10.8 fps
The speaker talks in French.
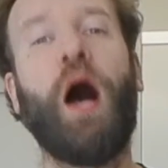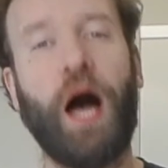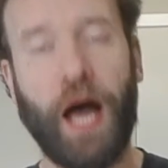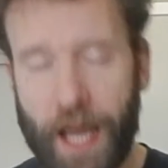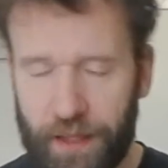
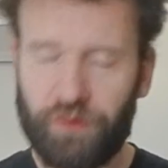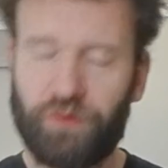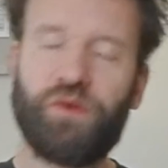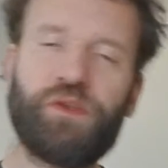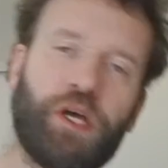Ah,
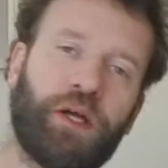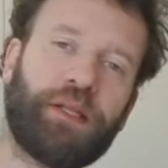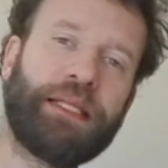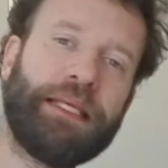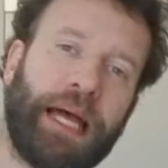tu
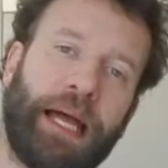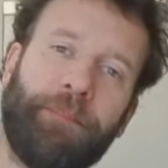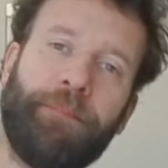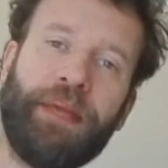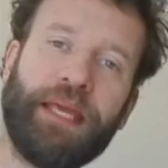
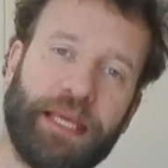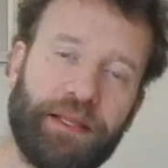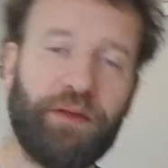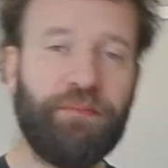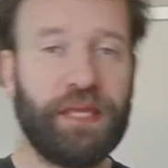sortiras,
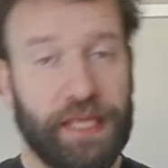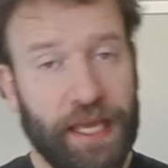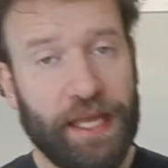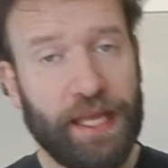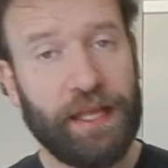Biquette,
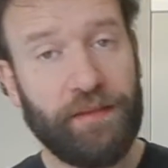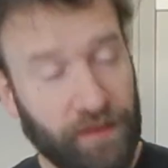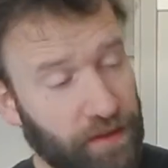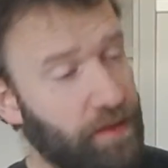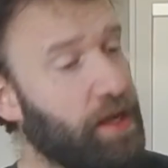
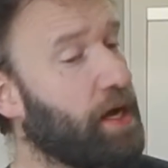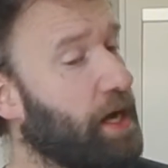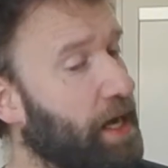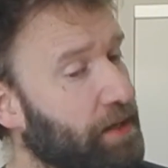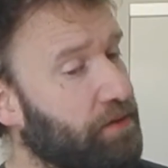Biquette,
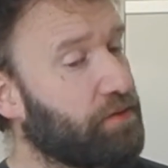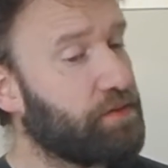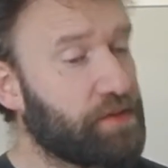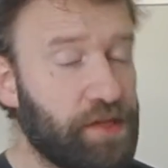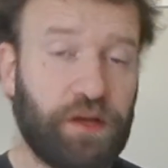ah,
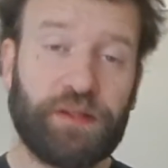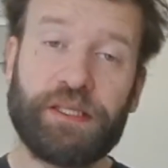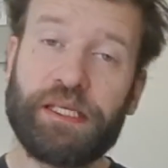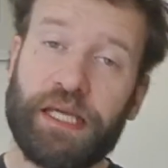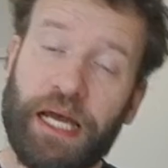tu
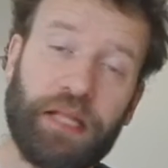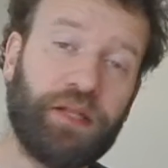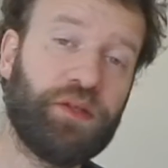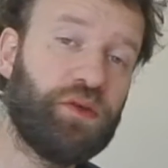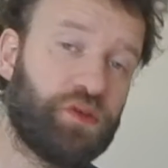sortiras
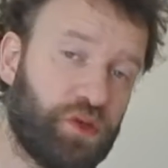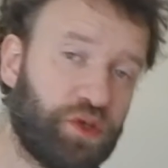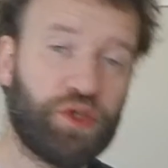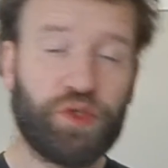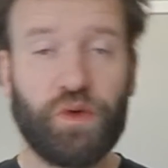de
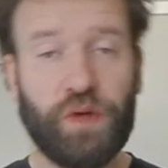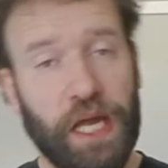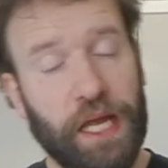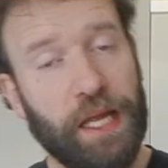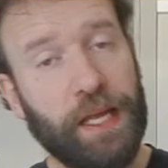ce
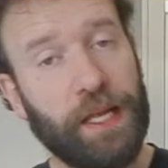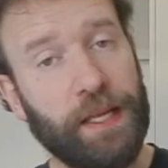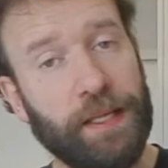chou-là.